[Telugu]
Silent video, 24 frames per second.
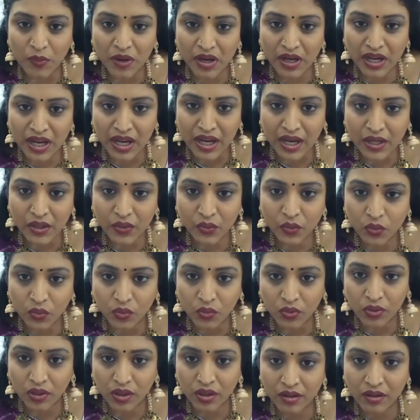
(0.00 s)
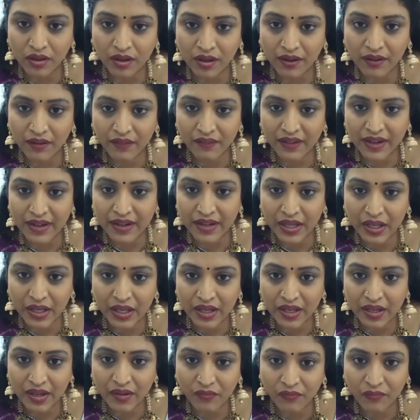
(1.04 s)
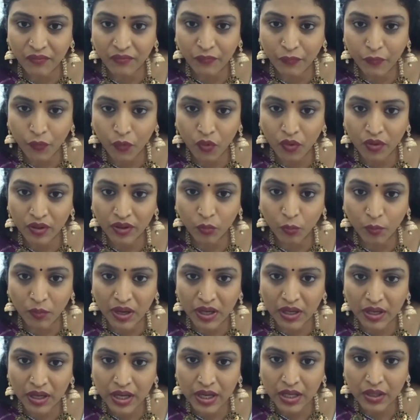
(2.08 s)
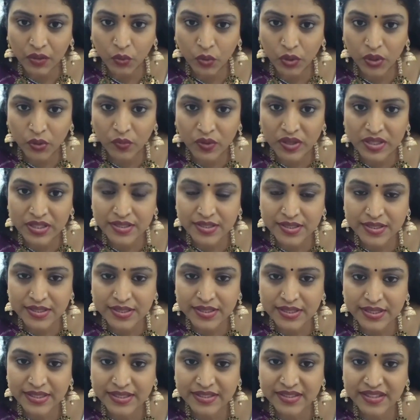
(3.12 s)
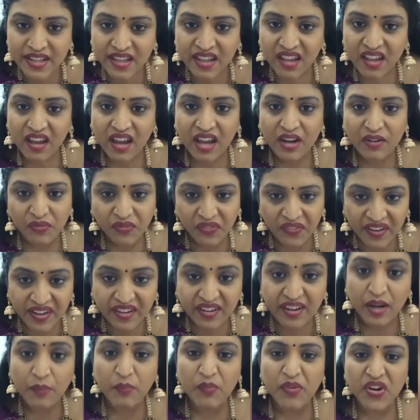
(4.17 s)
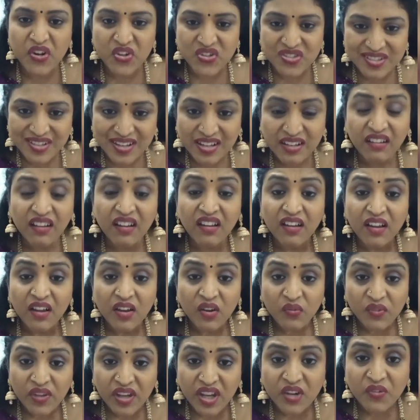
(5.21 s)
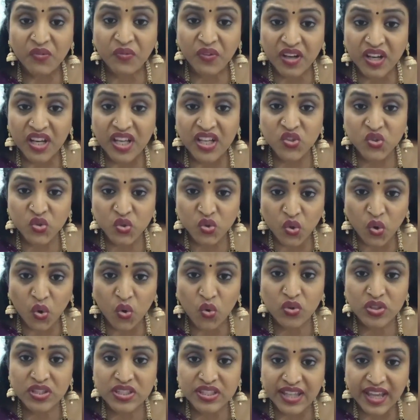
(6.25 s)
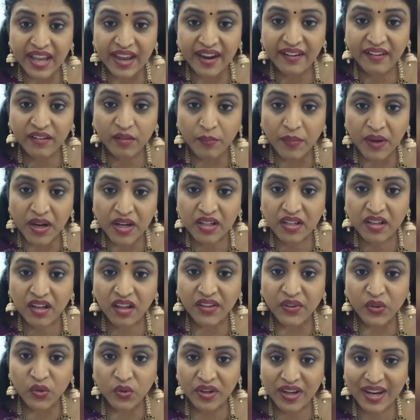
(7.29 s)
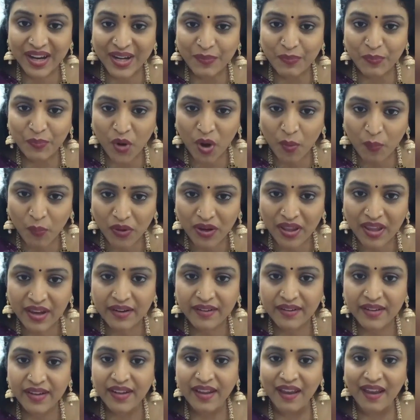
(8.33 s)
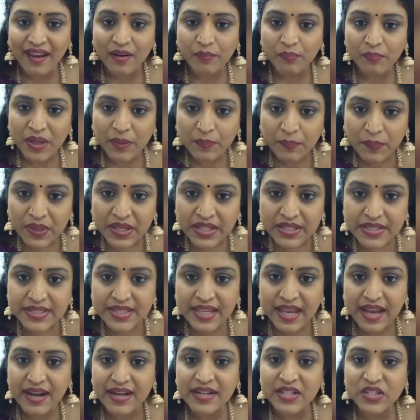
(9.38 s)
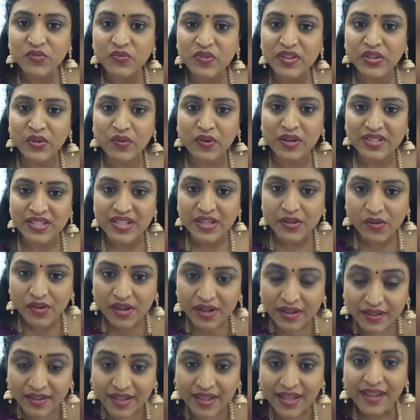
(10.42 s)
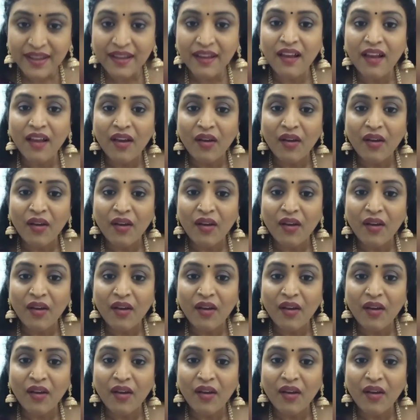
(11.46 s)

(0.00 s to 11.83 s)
ఉమగారు రెడీ ఫోర్ ఉమగారు యువర్స్ ఇస్ ఏ అన్ఫేర్ ఎలిమినేషన్ we are feeling so బట్ యు you పాపులారిటీ అండ్ పీపుల్స్ హార్ట్స్ విత్ with your genuinity